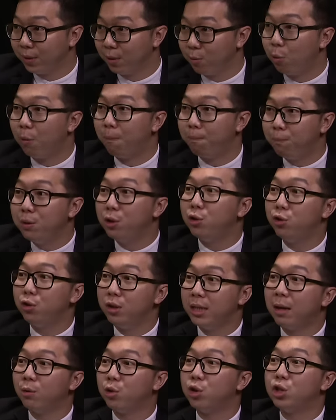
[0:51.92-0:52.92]
我必
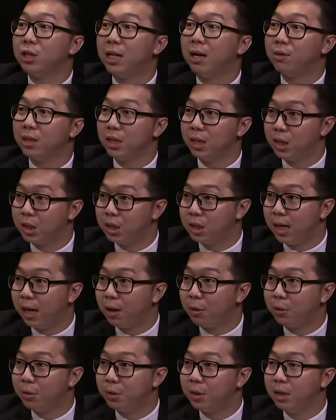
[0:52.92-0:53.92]
须要知道这个资
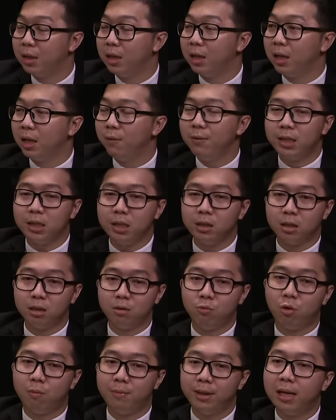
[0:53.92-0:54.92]
料。因为其实
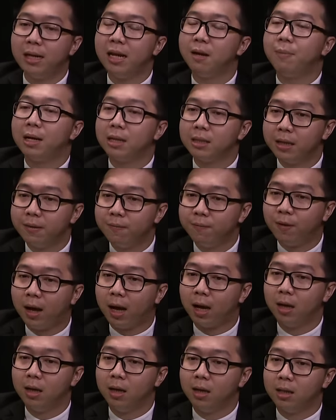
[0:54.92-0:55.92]
我们的联邦宪
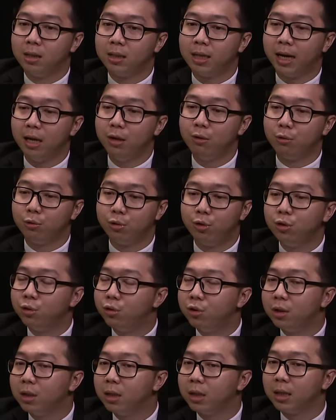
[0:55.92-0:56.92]
法才有
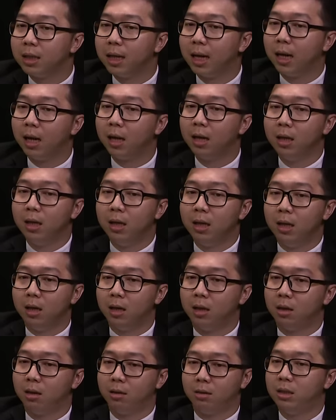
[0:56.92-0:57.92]
区的那
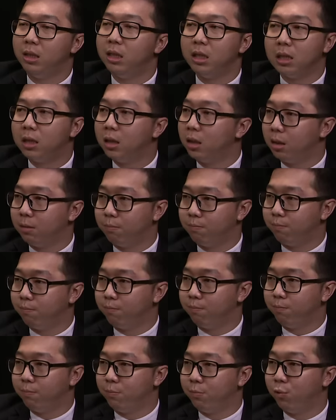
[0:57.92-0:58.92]
呃几个
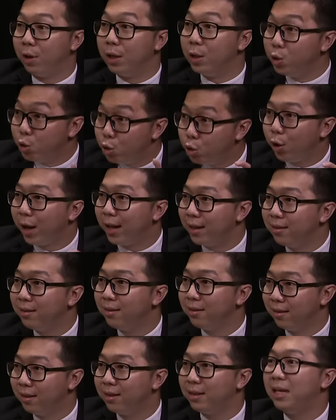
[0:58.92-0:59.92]
人权
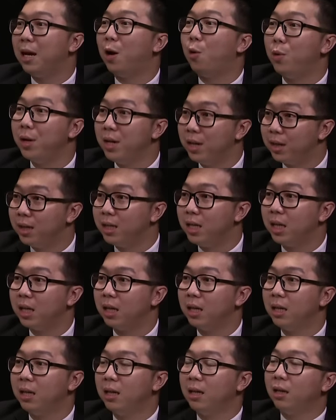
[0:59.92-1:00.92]
的条文而已。
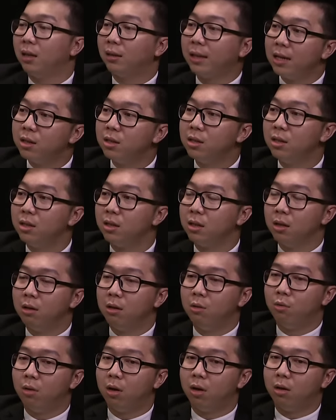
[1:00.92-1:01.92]
嗯，但是
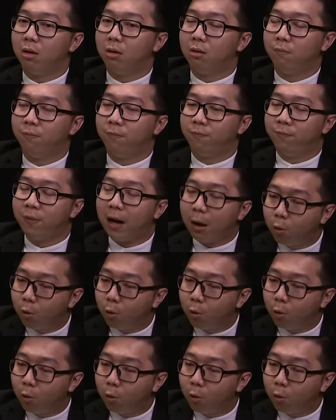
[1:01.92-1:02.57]
呃。法